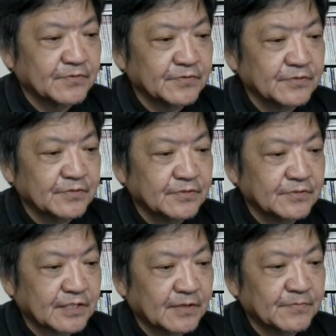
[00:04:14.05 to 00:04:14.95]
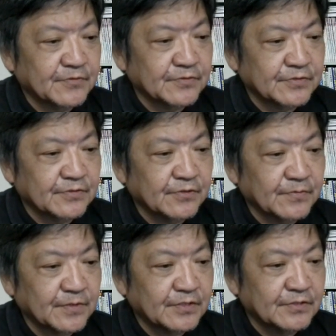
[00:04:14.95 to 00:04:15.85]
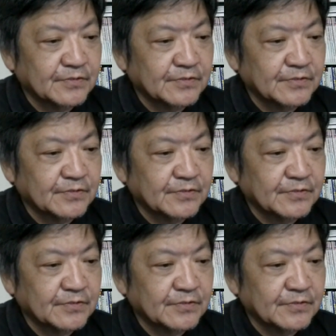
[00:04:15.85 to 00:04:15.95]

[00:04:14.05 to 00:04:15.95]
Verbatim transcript: 文週刊文春および